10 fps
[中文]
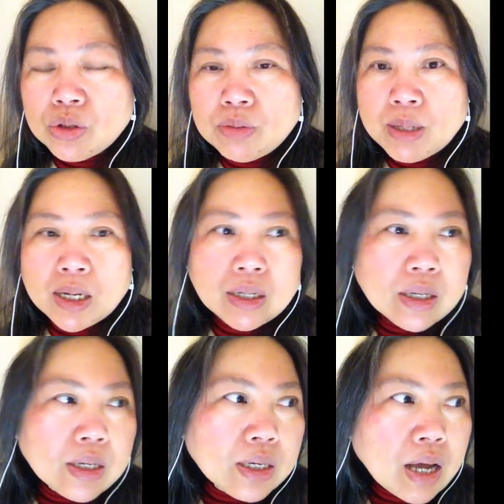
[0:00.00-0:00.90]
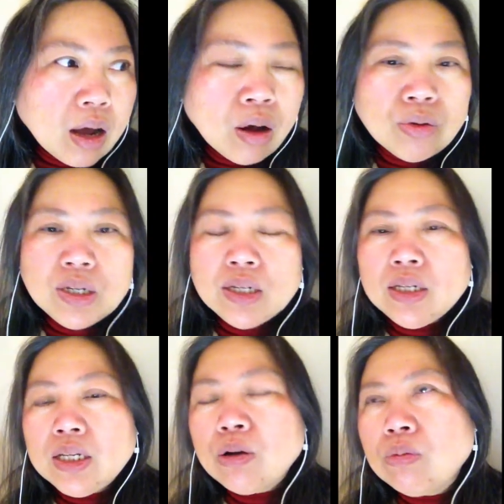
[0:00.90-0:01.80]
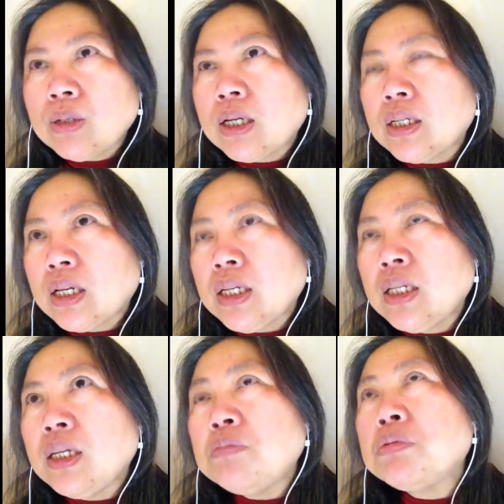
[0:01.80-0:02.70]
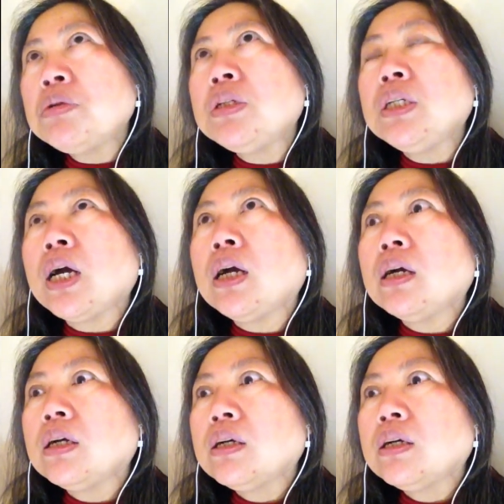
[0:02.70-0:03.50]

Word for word: 去吧？然后你你共产党天天不是讲，